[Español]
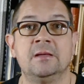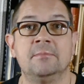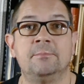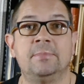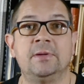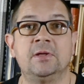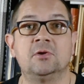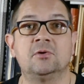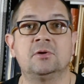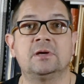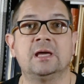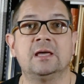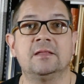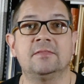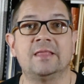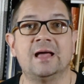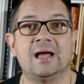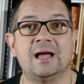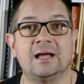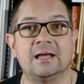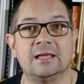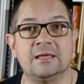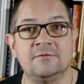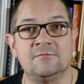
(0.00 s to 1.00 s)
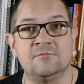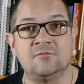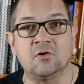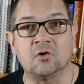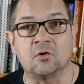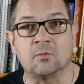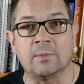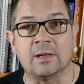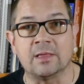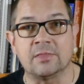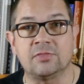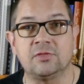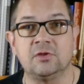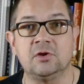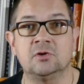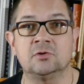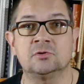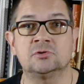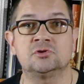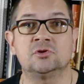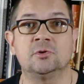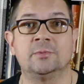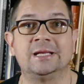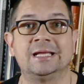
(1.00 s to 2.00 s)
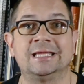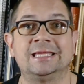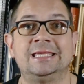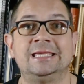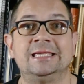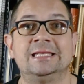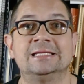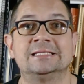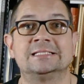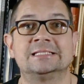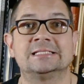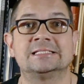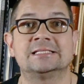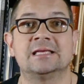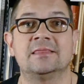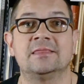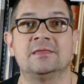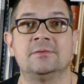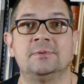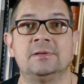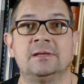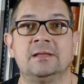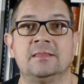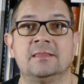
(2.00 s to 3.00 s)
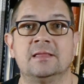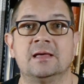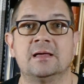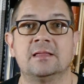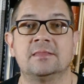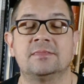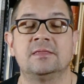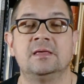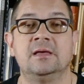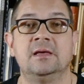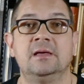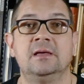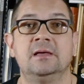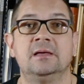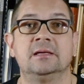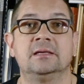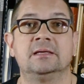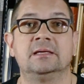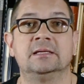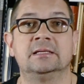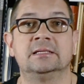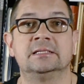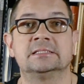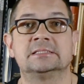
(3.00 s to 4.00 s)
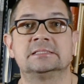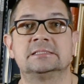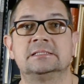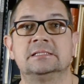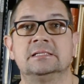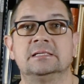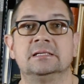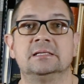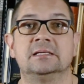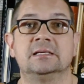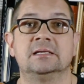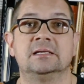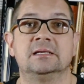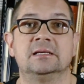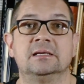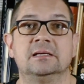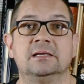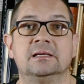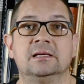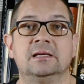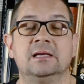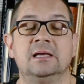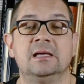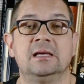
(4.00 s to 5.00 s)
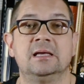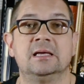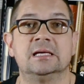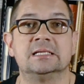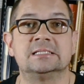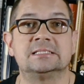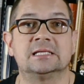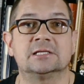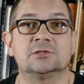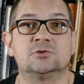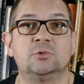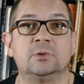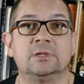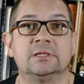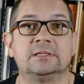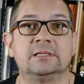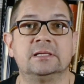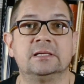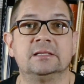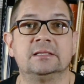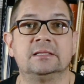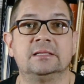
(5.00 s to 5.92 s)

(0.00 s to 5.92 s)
pero que da información sobre quién es esa divinidad, quién es eh, esta suerte